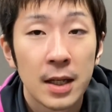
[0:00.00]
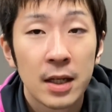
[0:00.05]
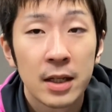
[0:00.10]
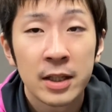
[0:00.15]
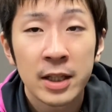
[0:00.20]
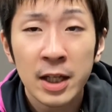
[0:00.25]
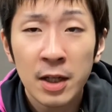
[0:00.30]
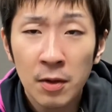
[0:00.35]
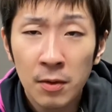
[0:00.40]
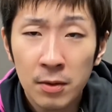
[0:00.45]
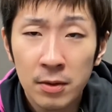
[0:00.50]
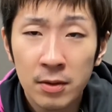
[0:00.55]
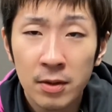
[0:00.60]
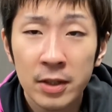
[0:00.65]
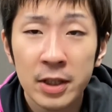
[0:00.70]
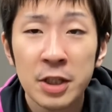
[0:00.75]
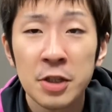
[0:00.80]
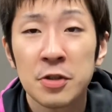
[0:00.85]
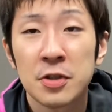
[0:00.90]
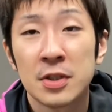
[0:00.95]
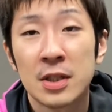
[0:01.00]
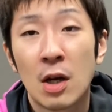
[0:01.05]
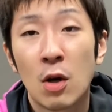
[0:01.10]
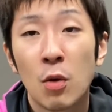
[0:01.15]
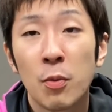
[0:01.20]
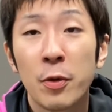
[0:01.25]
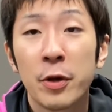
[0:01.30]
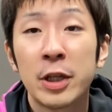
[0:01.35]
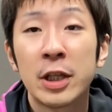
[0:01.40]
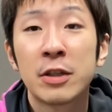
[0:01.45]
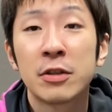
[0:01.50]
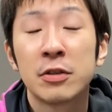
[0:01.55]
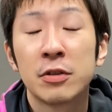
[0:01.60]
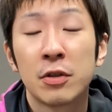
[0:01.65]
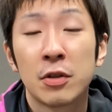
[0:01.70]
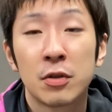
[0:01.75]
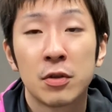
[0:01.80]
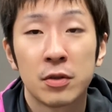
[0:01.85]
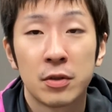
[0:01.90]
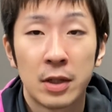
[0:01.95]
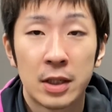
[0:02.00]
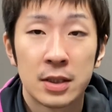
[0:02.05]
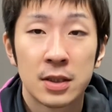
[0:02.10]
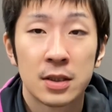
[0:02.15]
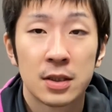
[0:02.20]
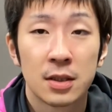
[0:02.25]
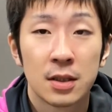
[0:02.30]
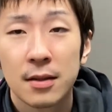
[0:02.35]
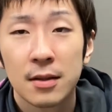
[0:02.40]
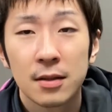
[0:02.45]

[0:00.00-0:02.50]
基本の技術が覚えにくいということです